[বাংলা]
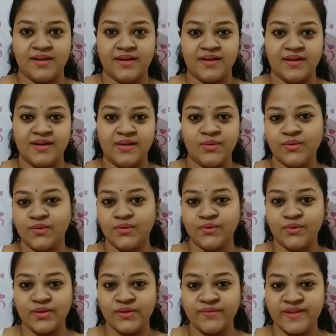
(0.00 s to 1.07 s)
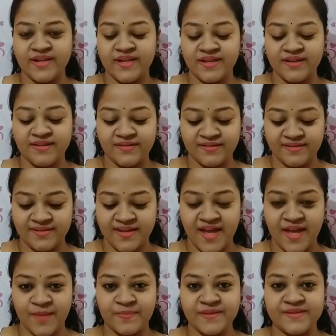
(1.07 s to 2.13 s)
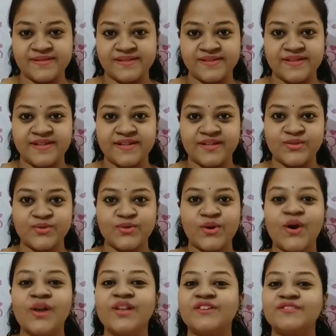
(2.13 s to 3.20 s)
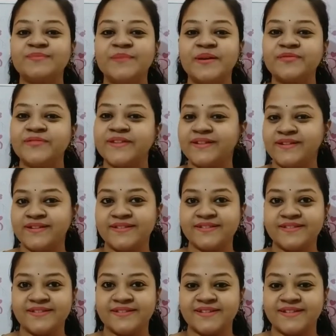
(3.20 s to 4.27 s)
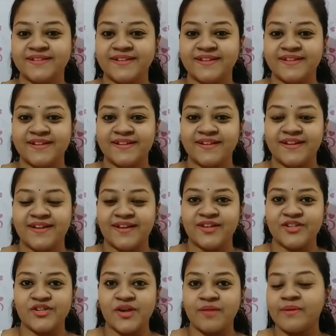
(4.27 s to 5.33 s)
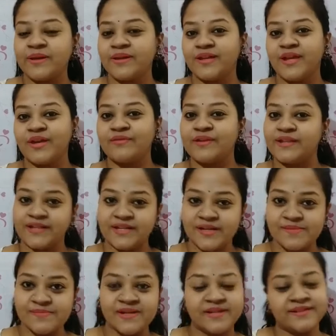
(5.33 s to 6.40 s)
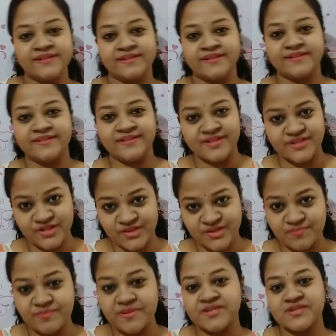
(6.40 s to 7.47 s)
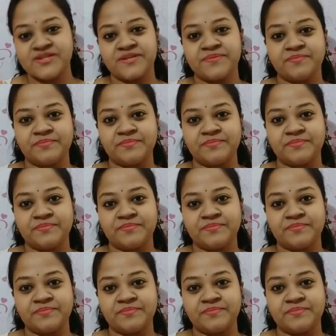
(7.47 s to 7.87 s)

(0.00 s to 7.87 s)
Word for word: হ্যালো গুড ইভিনিং হ্যাপি সানডে টু অল অফ মাই ফ্রেন্ডস সবাইকে ওয়েলকাম আদিতিস ক্রিয়েশন পেজে